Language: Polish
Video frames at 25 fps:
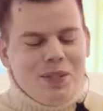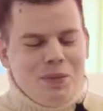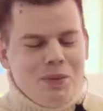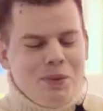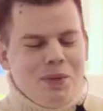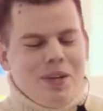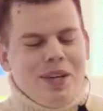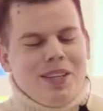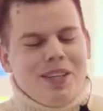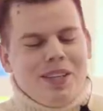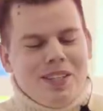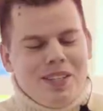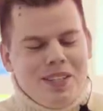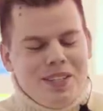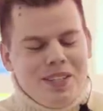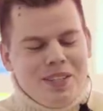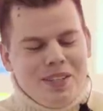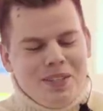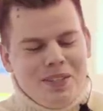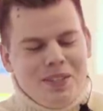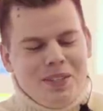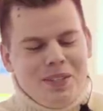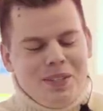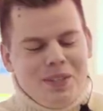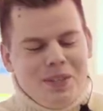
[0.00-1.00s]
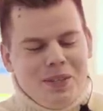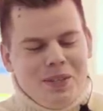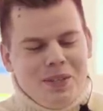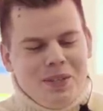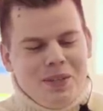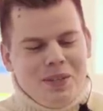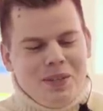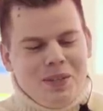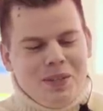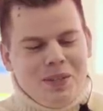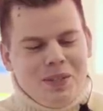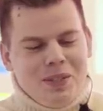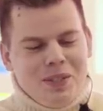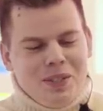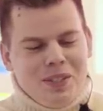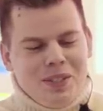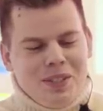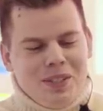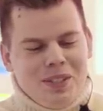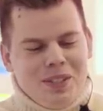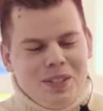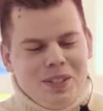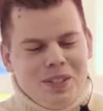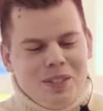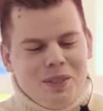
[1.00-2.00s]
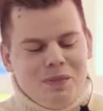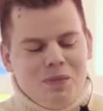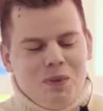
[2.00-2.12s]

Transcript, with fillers: słuchaj, jeśli chodzi o e,